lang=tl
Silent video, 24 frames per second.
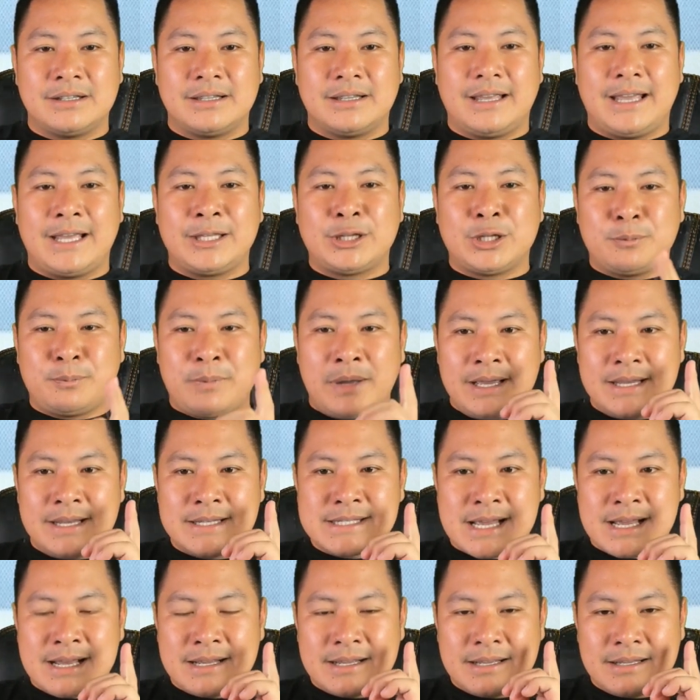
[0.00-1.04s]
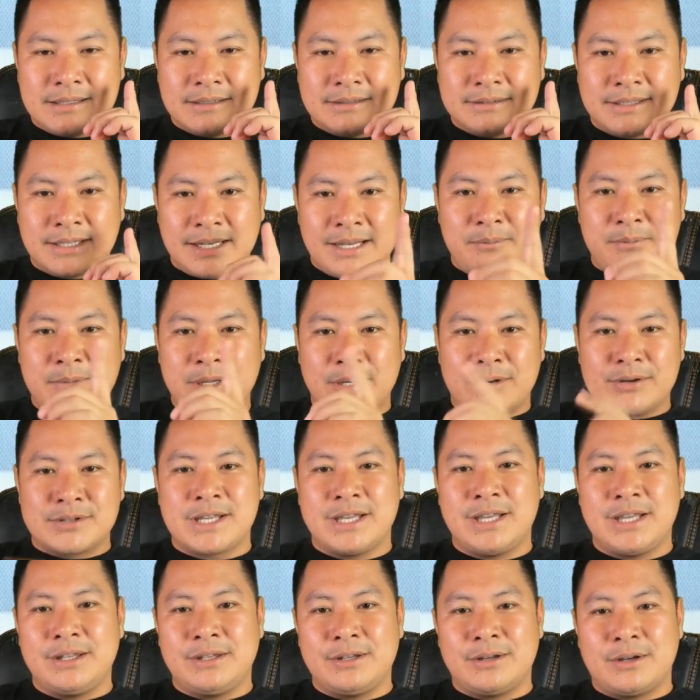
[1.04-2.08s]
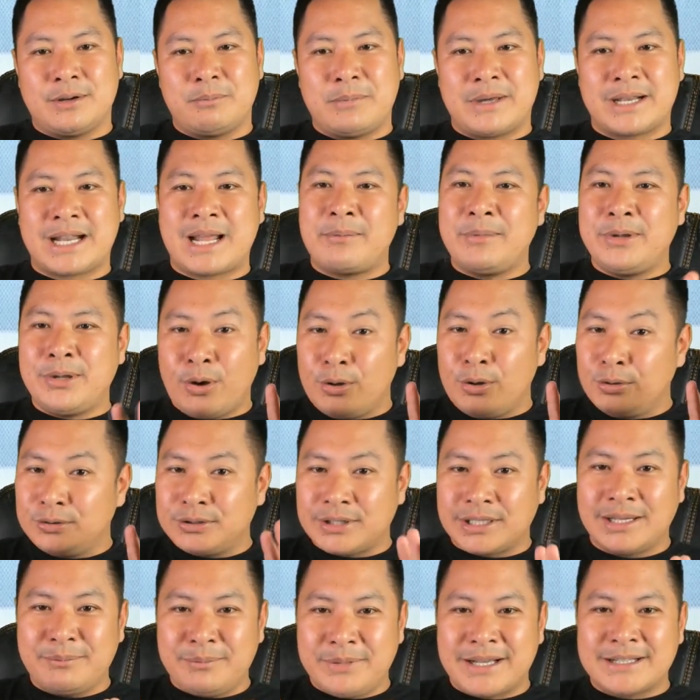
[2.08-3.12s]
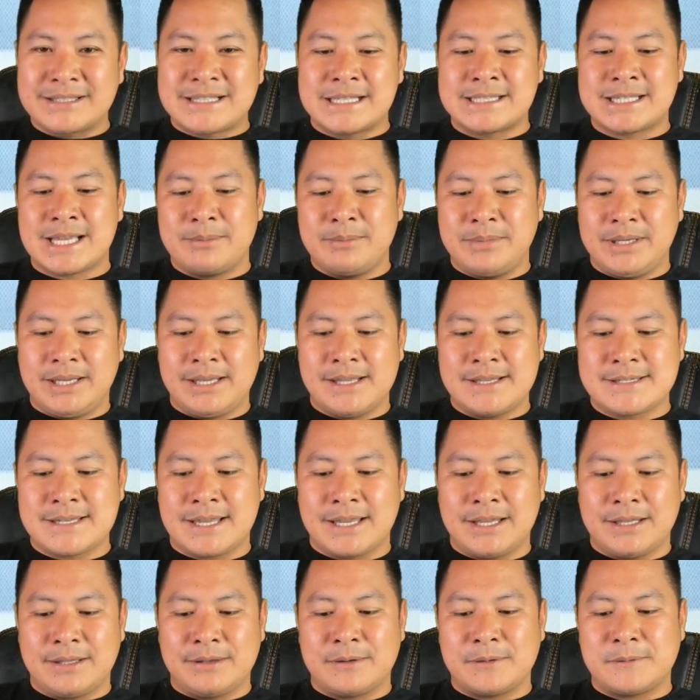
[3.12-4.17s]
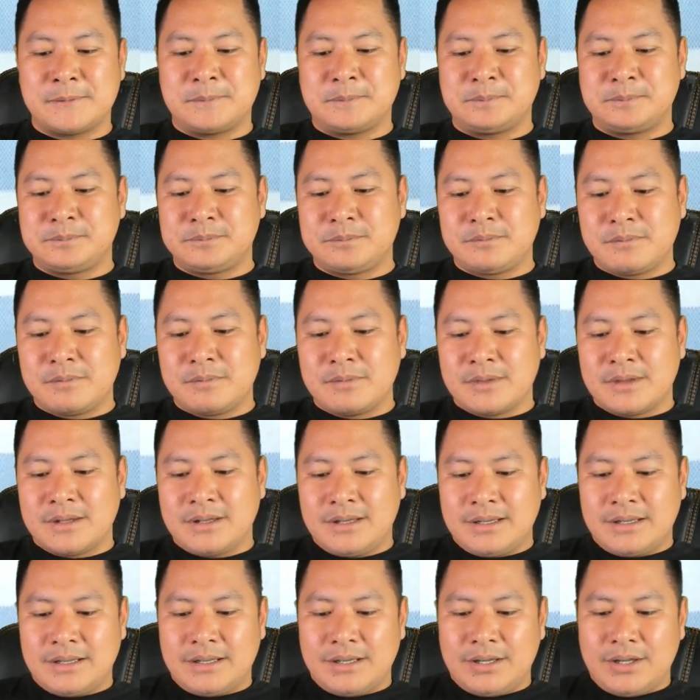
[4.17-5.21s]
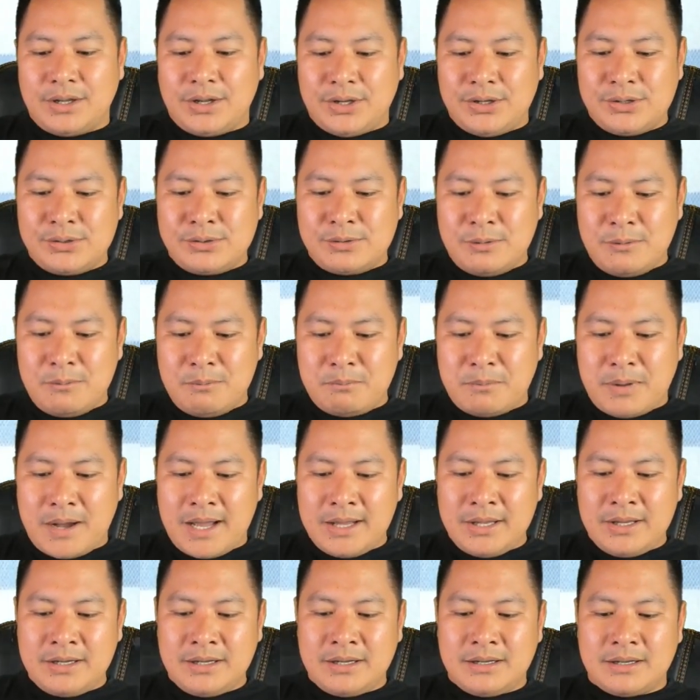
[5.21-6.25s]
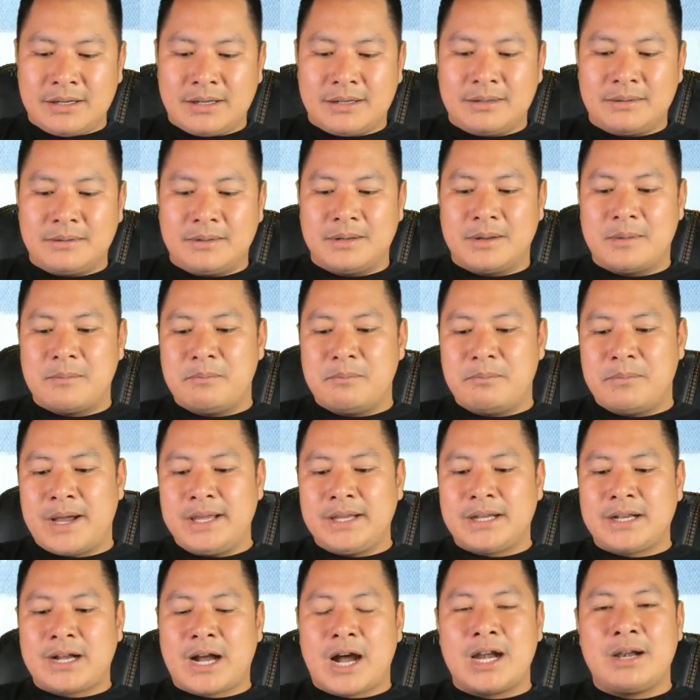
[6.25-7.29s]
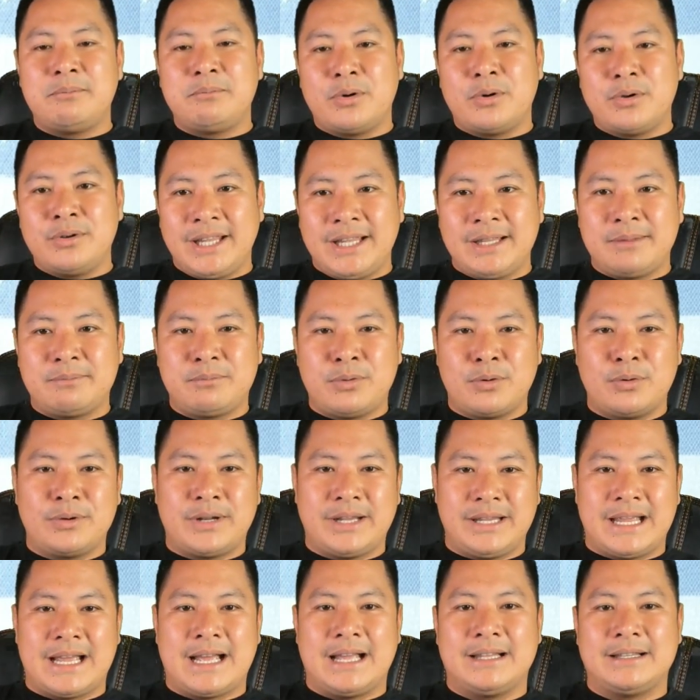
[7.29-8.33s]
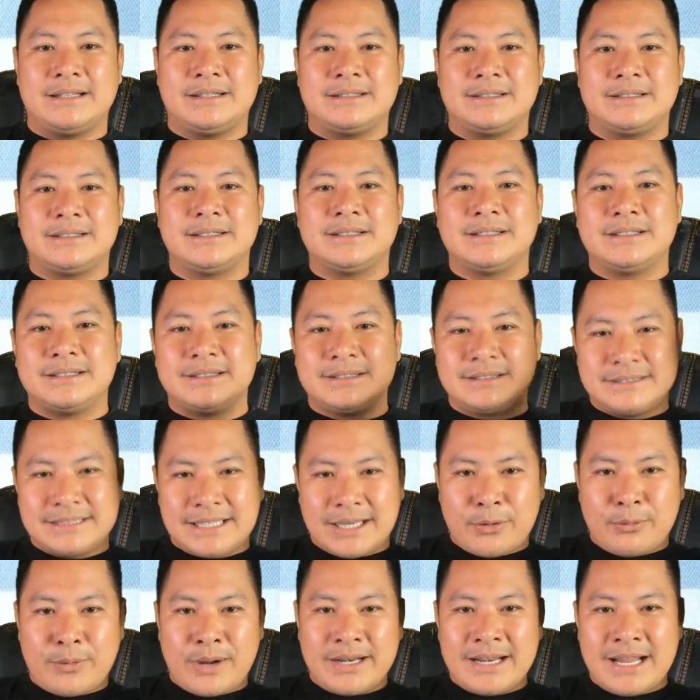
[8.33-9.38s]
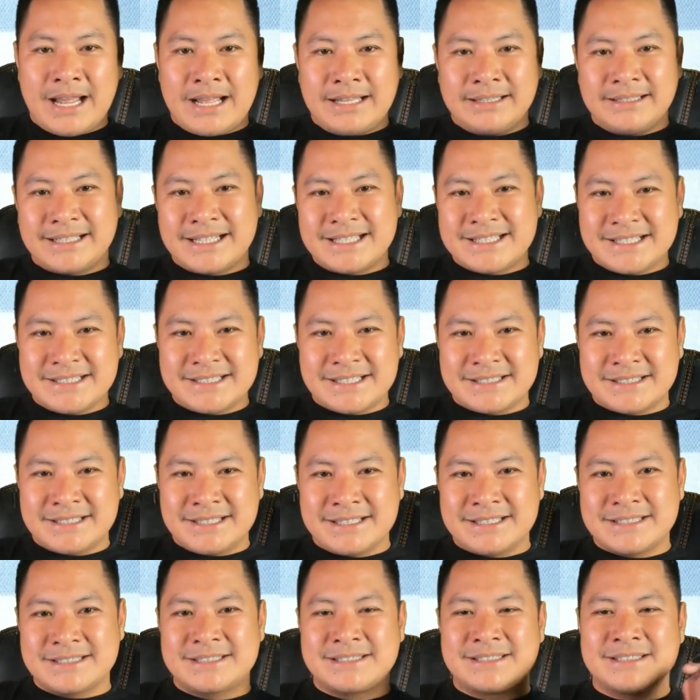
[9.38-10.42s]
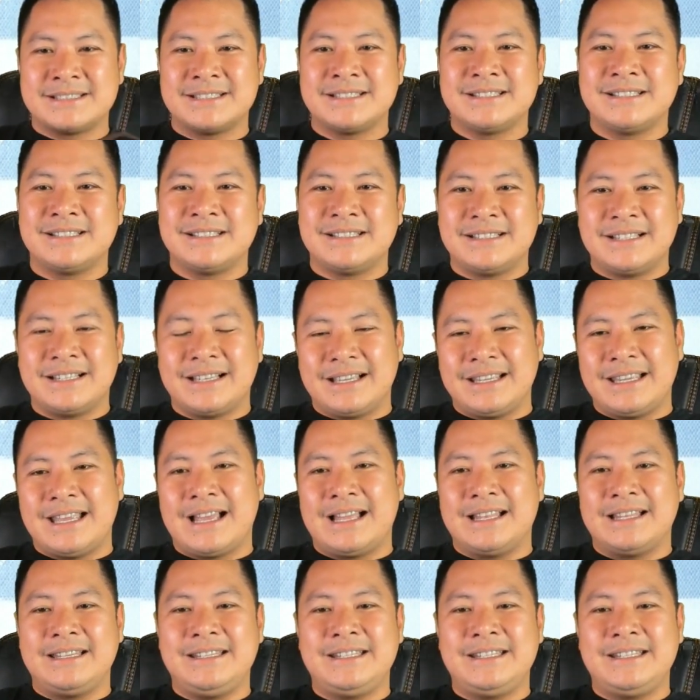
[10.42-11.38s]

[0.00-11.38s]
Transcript: Ito pa isang trivia ko sa inyo. Marami yung trivia ang sasabihin sa inyo. Yung bi bicarbonate po na yan, na 166 yan.